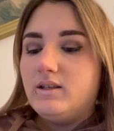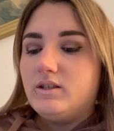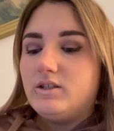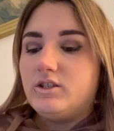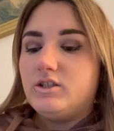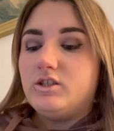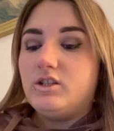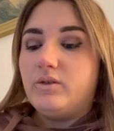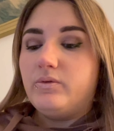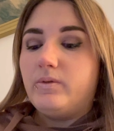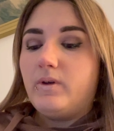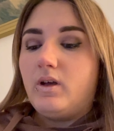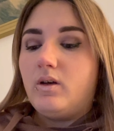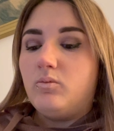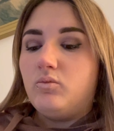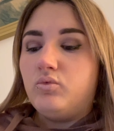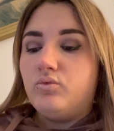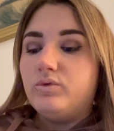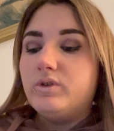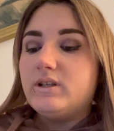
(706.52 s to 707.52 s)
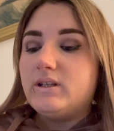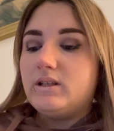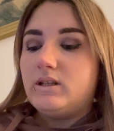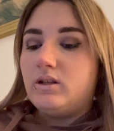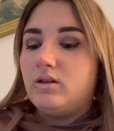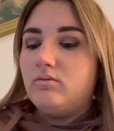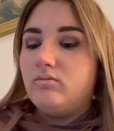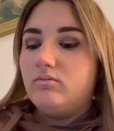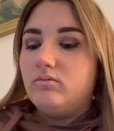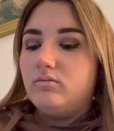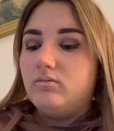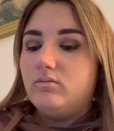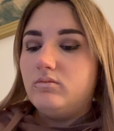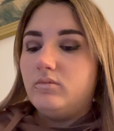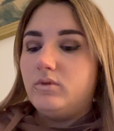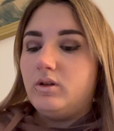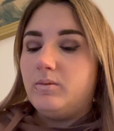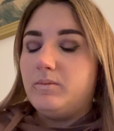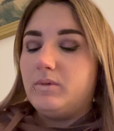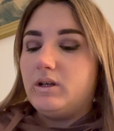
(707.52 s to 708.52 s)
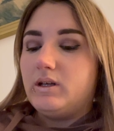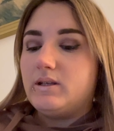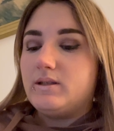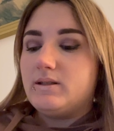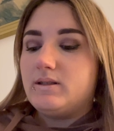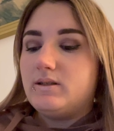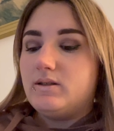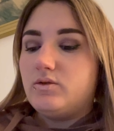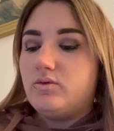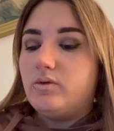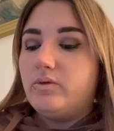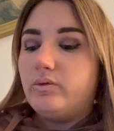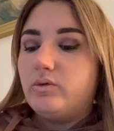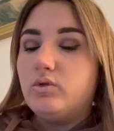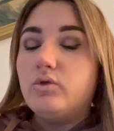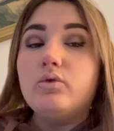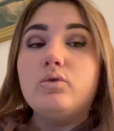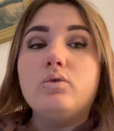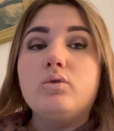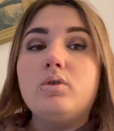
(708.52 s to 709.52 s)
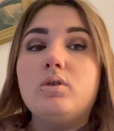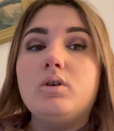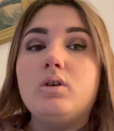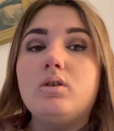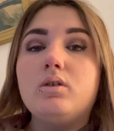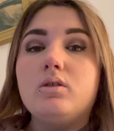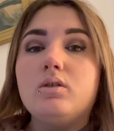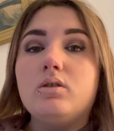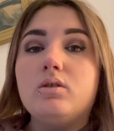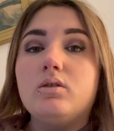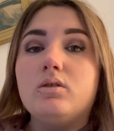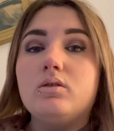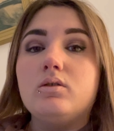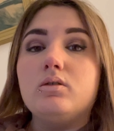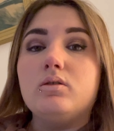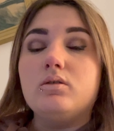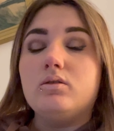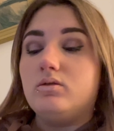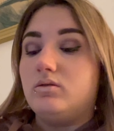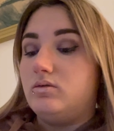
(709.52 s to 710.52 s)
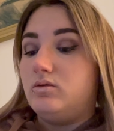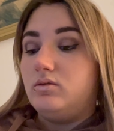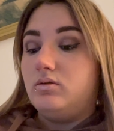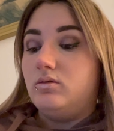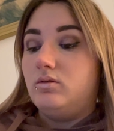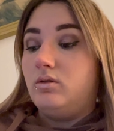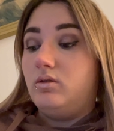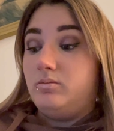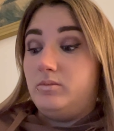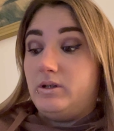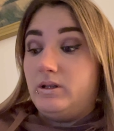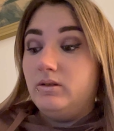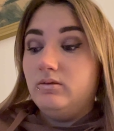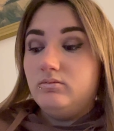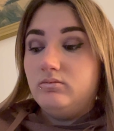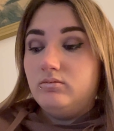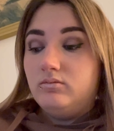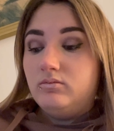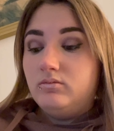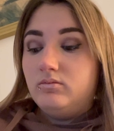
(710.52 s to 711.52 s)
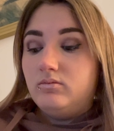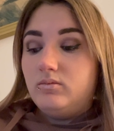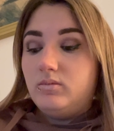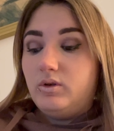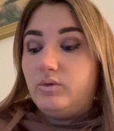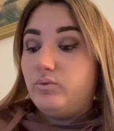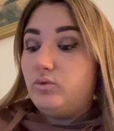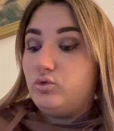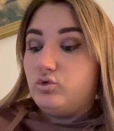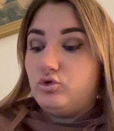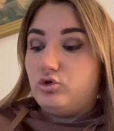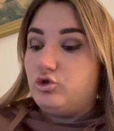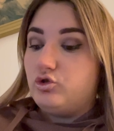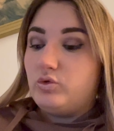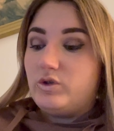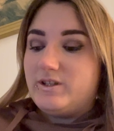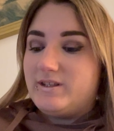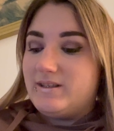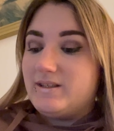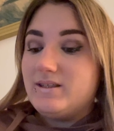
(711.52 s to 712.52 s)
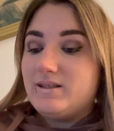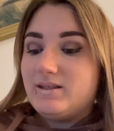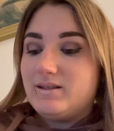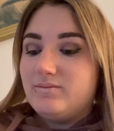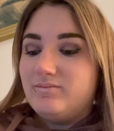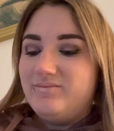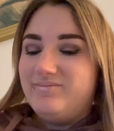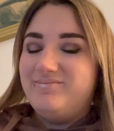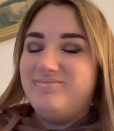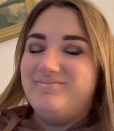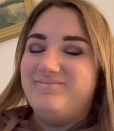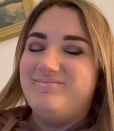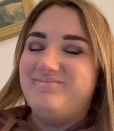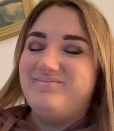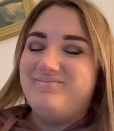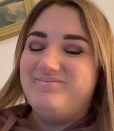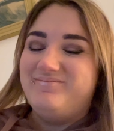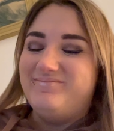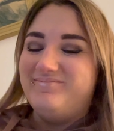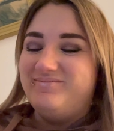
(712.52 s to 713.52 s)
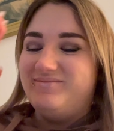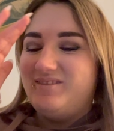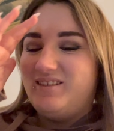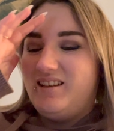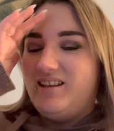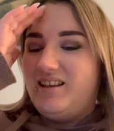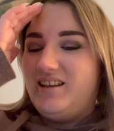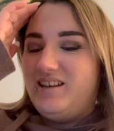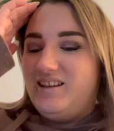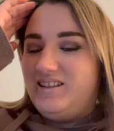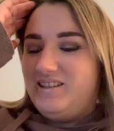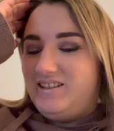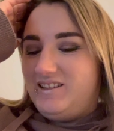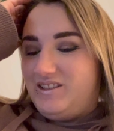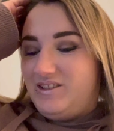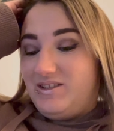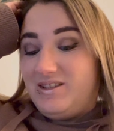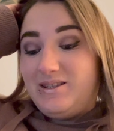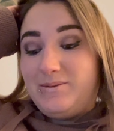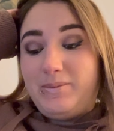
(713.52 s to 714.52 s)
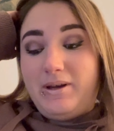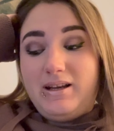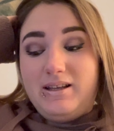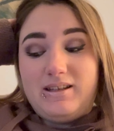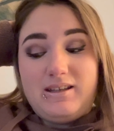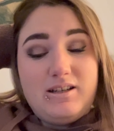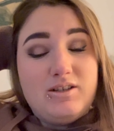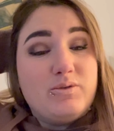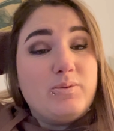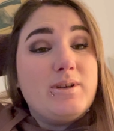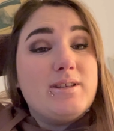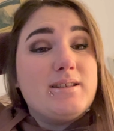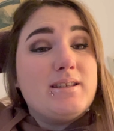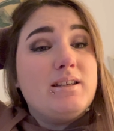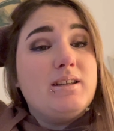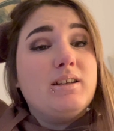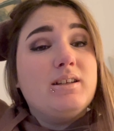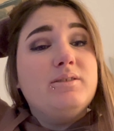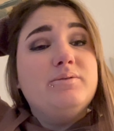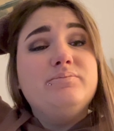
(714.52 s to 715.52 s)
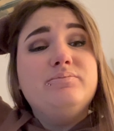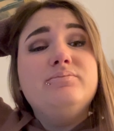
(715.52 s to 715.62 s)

J'ai déjà fait un bon tri. Il me reste 18 photos euh, en main. Il faut que je choisisse. je ne sais pas lesquelles choisir.